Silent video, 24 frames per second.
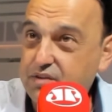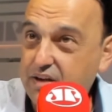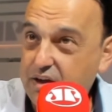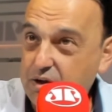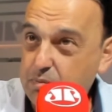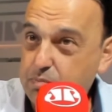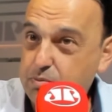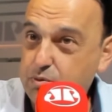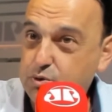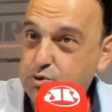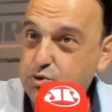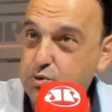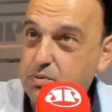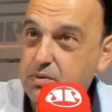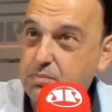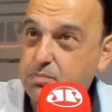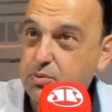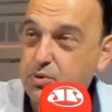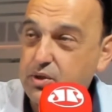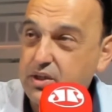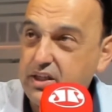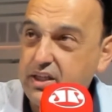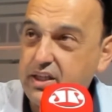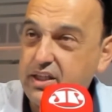de falar um pouco sobre
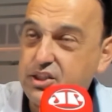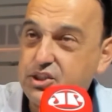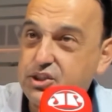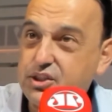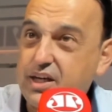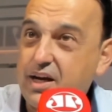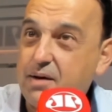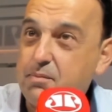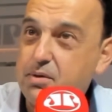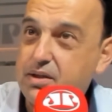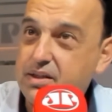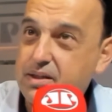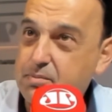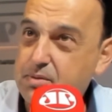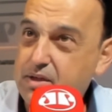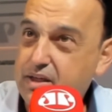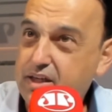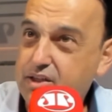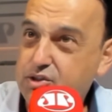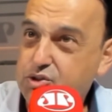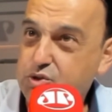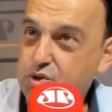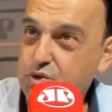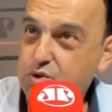política, a Amanda me
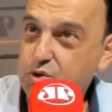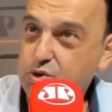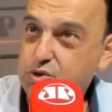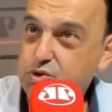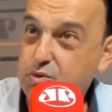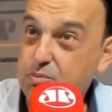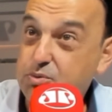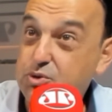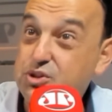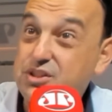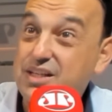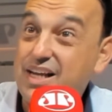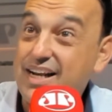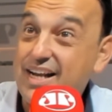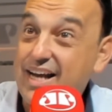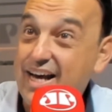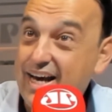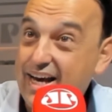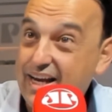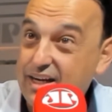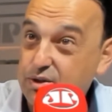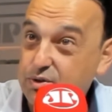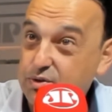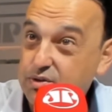questionou sobre o
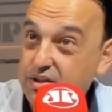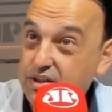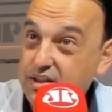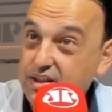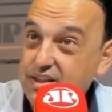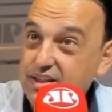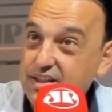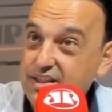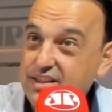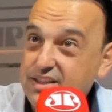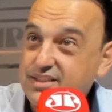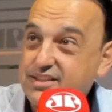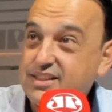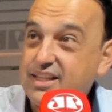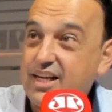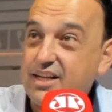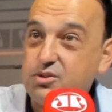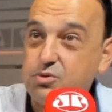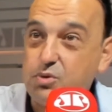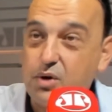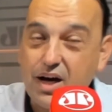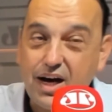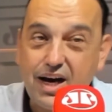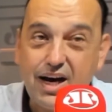cenário Sim.
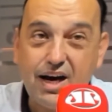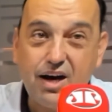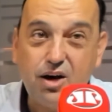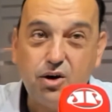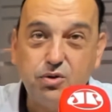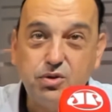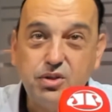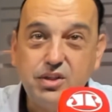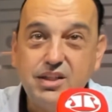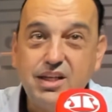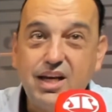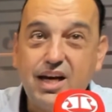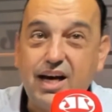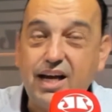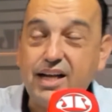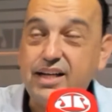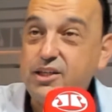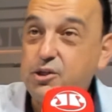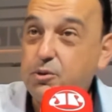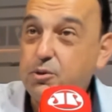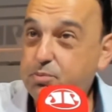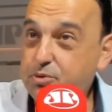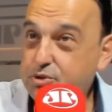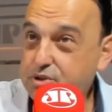estadual,
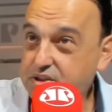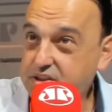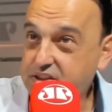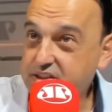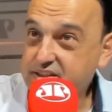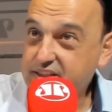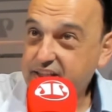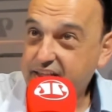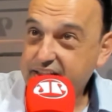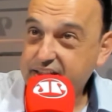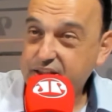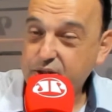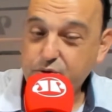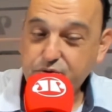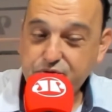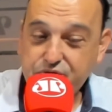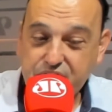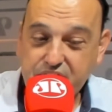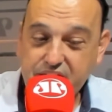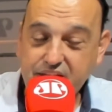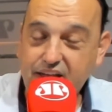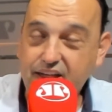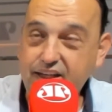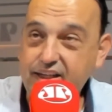ali eu pude dizer que eu
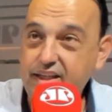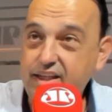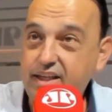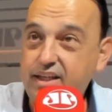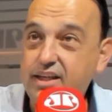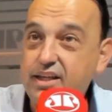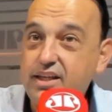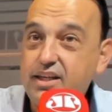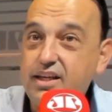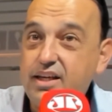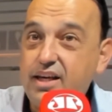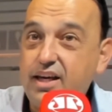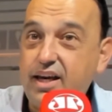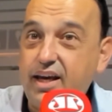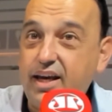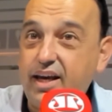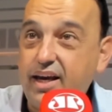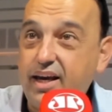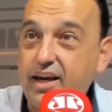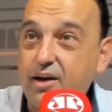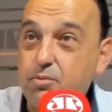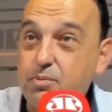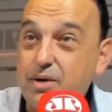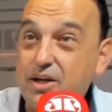vi ali
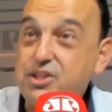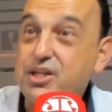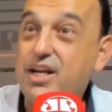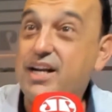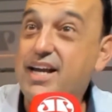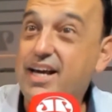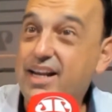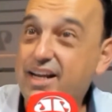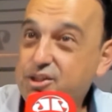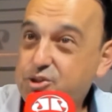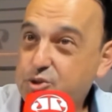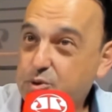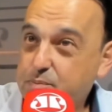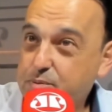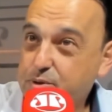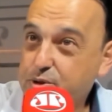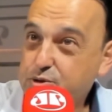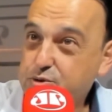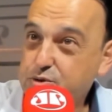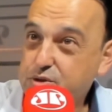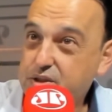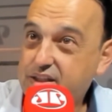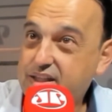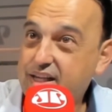é, uma janela de
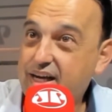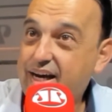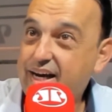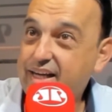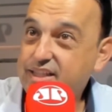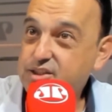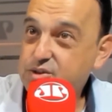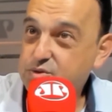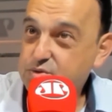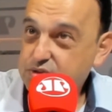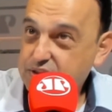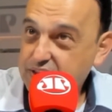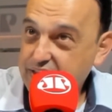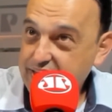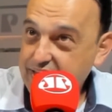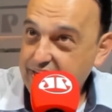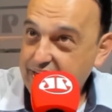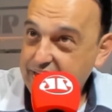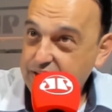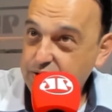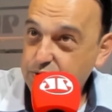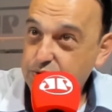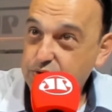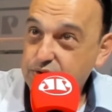oportunidade no
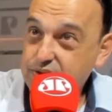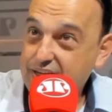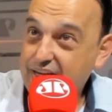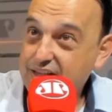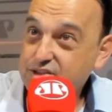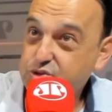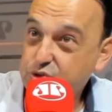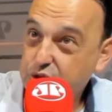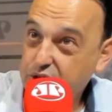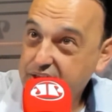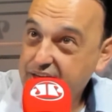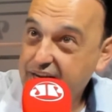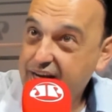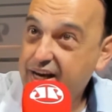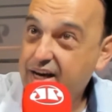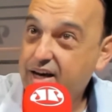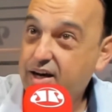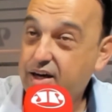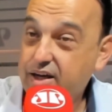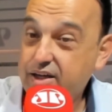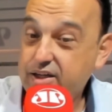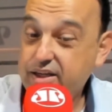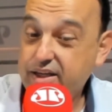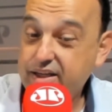cenário
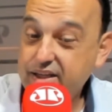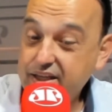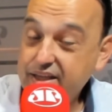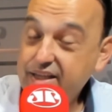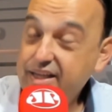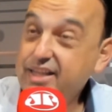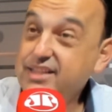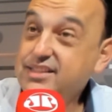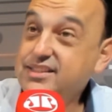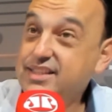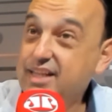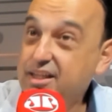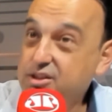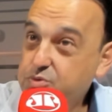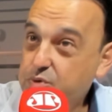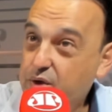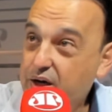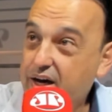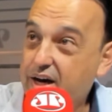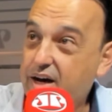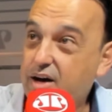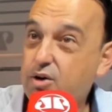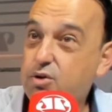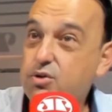nacional, eh,
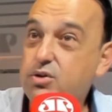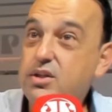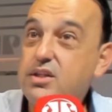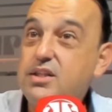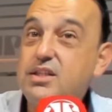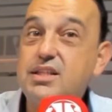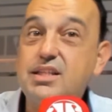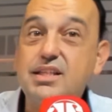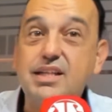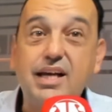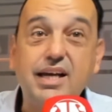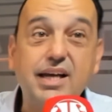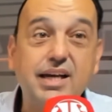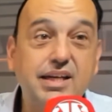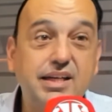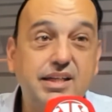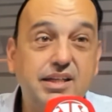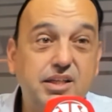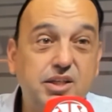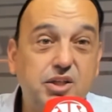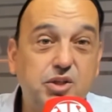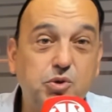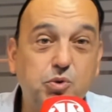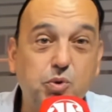estadual, né?
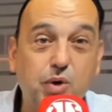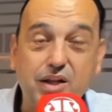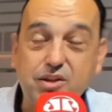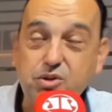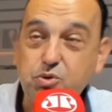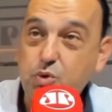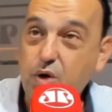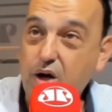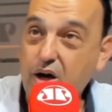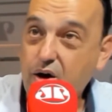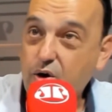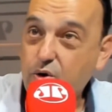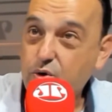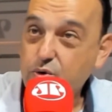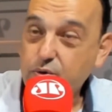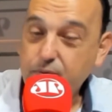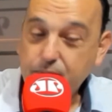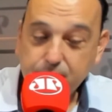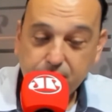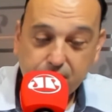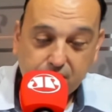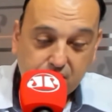O atual